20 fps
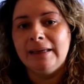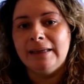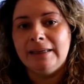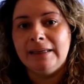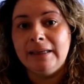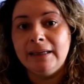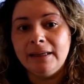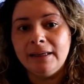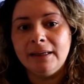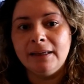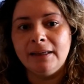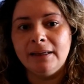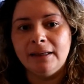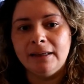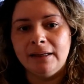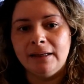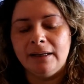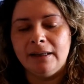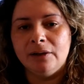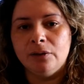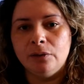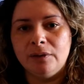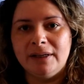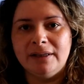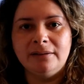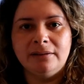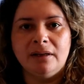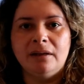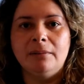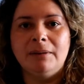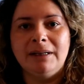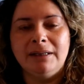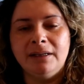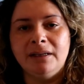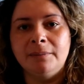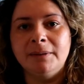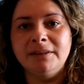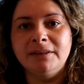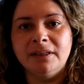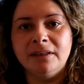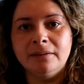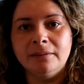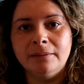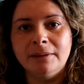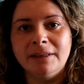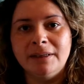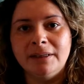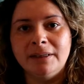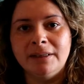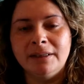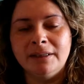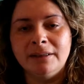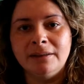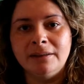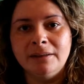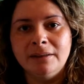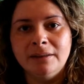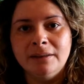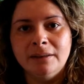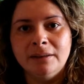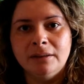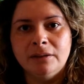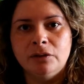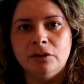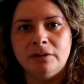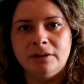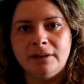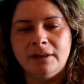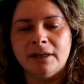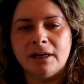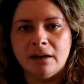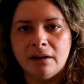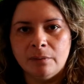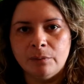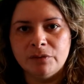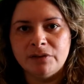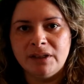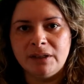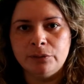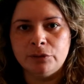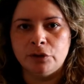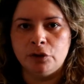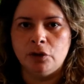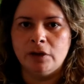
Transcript: y eh, la duda estaba, el dilema estaba en dónde dejábamos el auto.